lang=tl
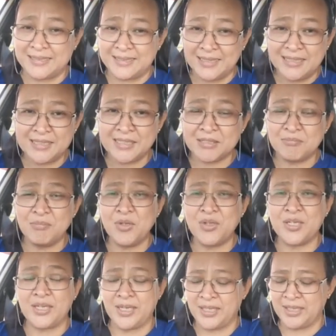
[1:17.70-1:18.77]
This
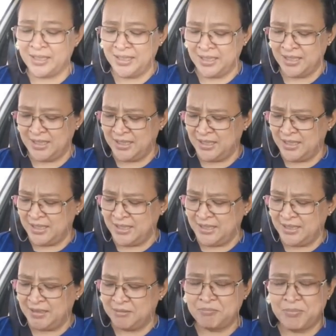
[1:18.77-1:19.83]
morning,
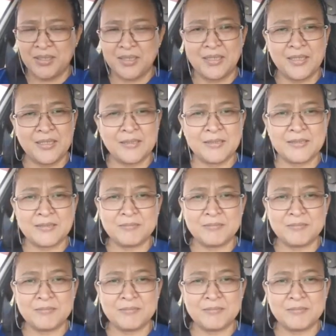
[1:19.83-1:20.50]
ipa